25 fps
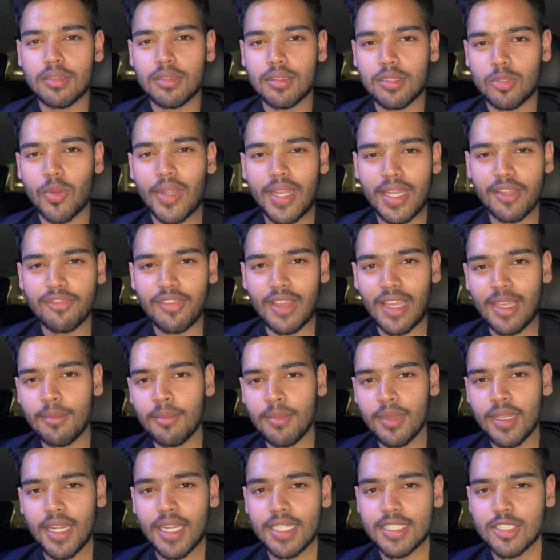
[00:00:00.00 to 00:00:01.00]
ट्वेंटी फाइव
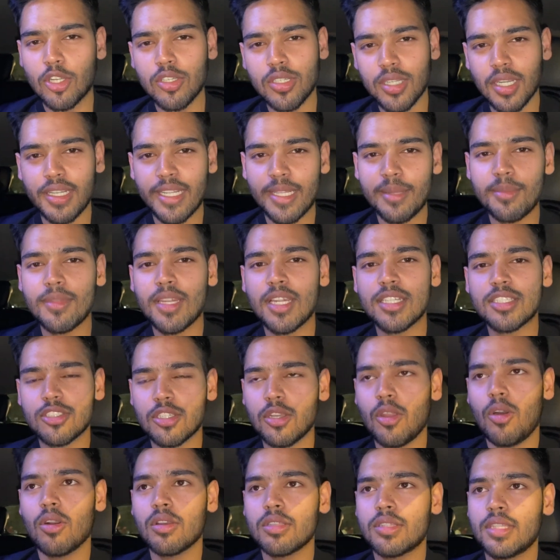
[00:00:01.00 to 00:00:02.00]
मिनट्स और थर्टी मिनट्स
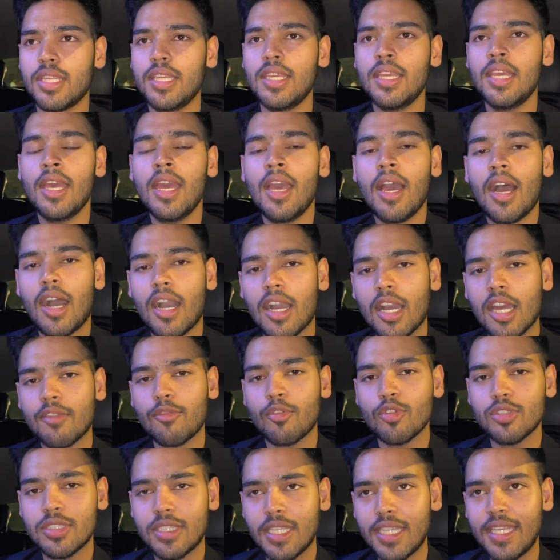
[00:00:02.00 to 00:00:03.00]
लॉन्ग थी अगर
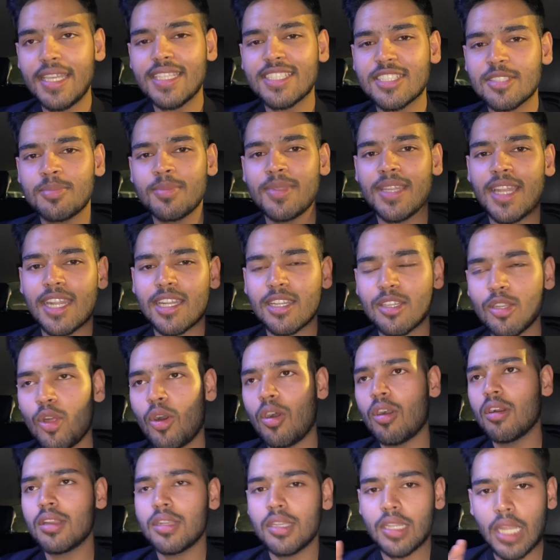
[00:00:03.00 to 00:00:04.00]
वो हाँ, तीस मिनट हाँ,
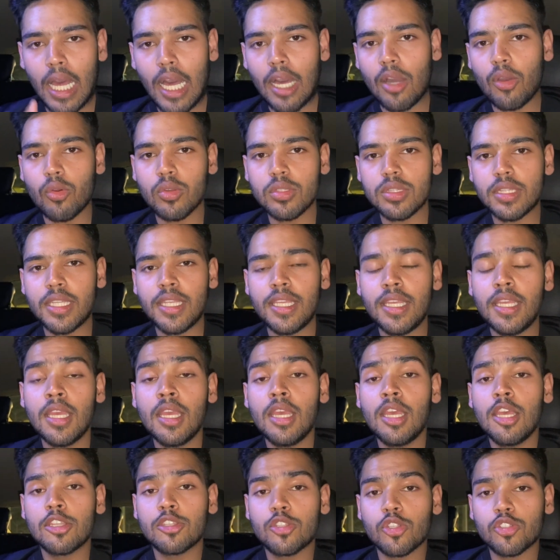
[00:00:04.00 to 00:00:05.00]
लॉन्ग हाँ, ना हम्म। होती
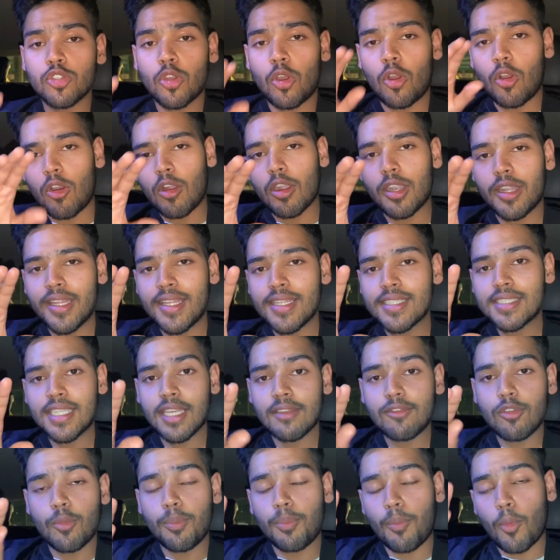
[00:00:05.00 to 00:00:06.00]
तो जो ऑडियंस है
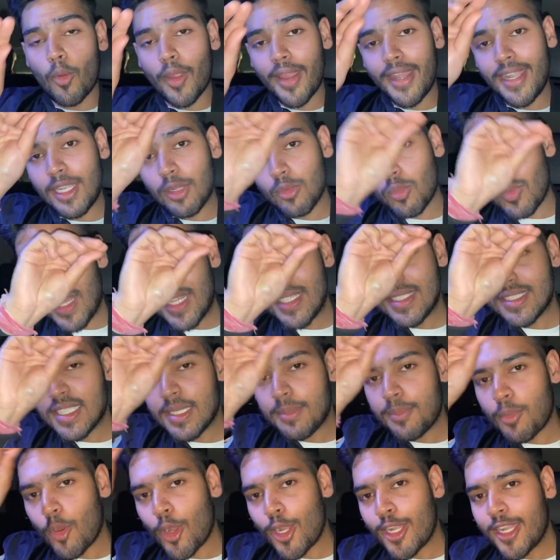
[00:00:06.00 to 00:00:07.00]
वो पॉइंट वन से
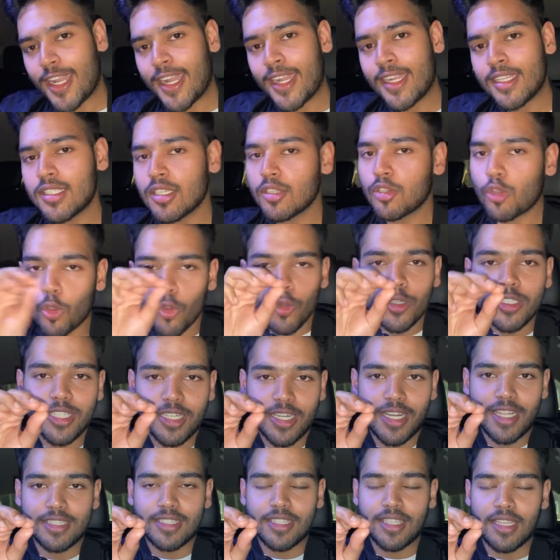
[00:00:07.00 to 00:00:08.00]
पॉइंट एंड तक हुक्ड
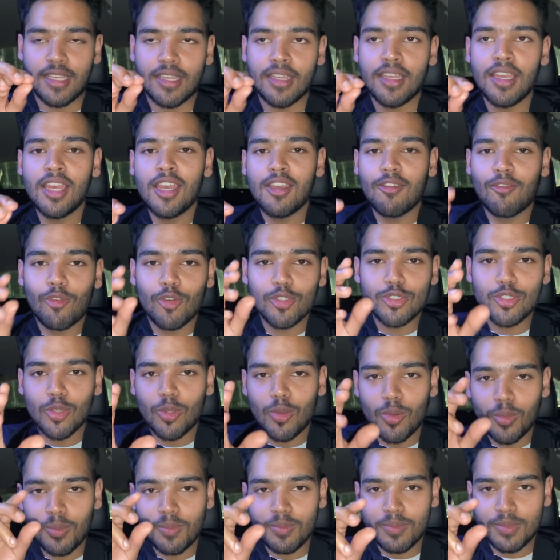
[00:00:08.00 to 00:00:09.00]
रहते हम्म। वो
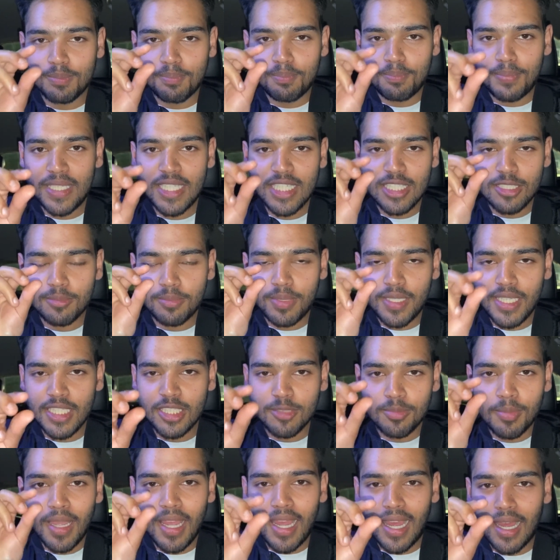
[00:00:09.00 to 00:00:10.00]
जो बीच
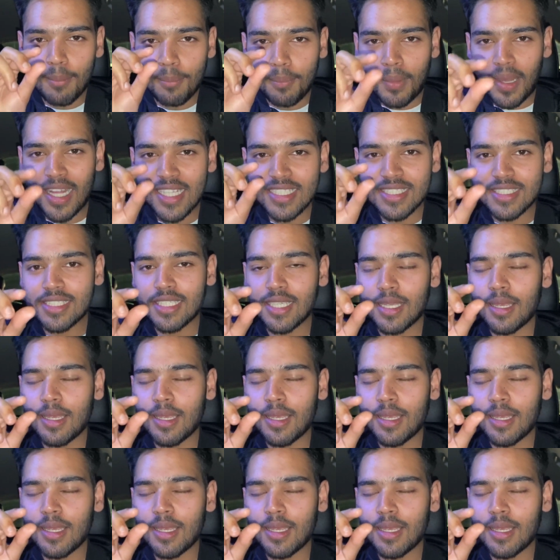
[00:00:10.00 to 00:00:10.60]
में पांच में